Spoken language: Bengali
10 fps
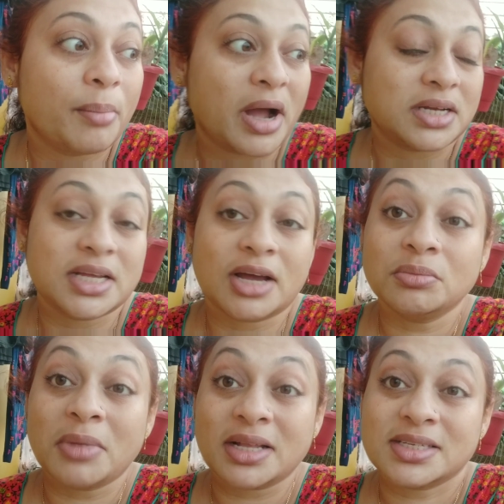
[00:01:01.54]
মাঠে
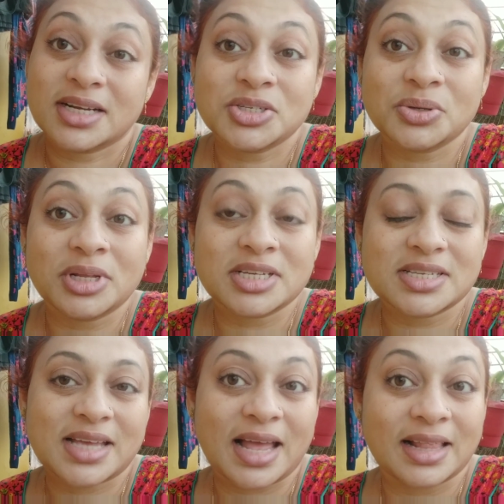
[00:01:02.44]
এখন বাচ্চারা চলে
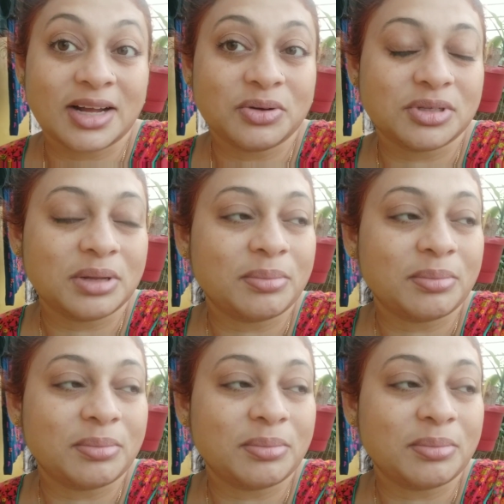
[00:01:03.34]
এসেছে খেলা করতে